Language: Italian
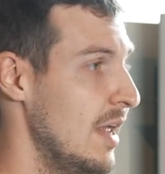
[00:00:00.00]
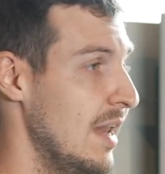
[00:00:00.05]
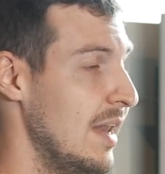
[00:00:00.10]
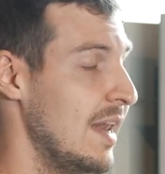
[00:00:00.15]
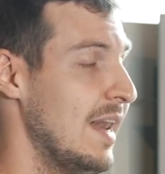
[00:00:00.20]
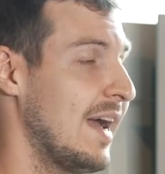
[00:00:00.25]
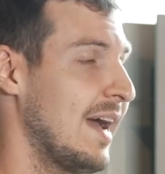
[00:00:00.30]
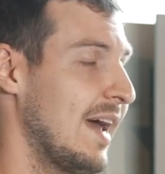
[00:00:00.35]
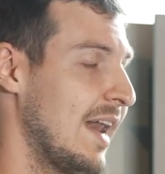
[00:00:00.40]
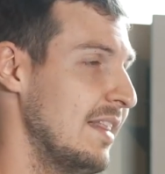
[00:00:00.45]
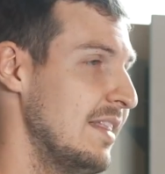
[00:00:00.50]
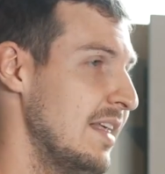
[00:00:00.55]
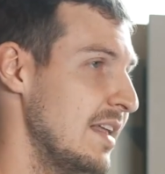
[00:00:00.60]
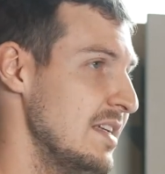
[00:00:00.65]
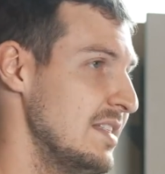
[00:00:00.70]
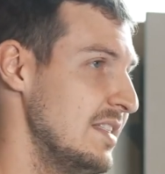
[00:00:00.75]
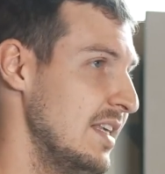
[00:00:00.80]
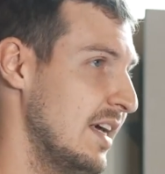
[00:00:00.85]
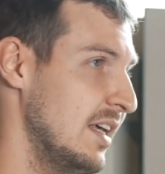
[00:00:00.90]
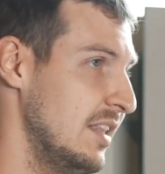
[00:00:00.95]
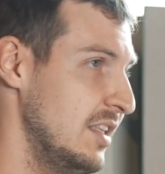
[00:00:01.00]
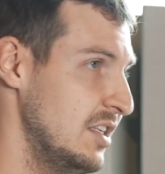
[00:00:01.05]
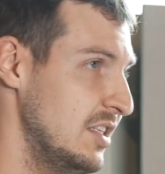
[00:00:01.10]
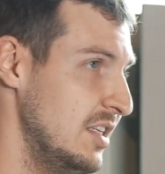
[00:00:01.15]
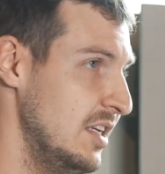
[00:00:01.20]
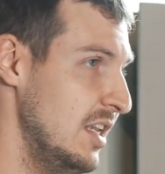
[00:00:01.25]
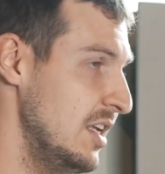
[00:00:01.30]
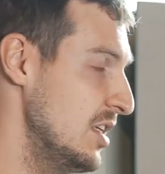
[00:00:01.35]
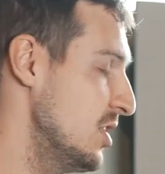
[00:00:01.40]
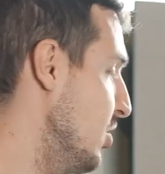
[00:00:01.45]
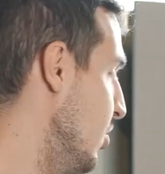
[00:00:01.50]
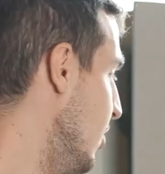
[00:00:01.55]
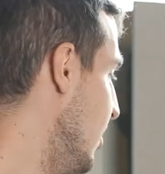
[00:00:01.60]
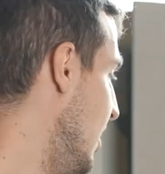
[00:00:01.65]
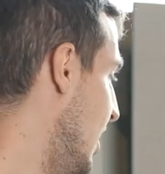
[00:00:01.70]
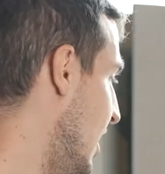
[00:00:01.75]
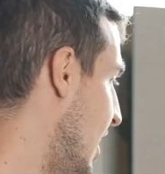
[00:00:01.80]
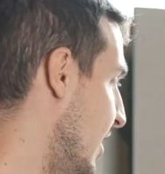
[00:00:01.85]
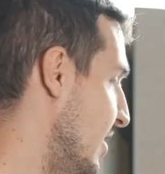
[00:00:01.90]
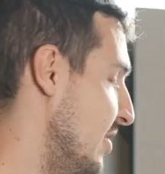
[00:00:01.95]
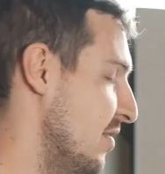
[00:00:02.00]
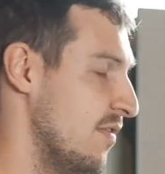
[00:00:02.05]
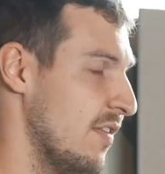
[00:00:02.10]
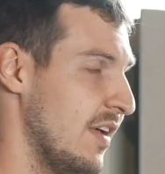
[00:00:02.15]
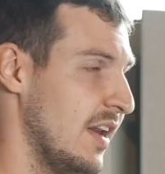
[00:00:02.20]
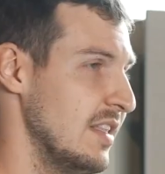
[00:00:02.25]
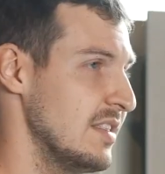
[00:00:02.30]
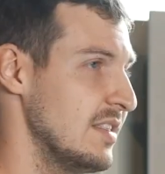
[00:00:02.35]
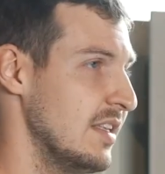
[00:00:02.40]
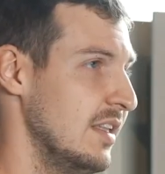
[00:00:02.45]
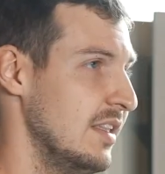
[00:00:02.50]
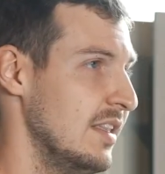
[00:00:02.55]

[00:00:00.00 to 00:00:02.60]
La caratteristica di Silestone, a differenza di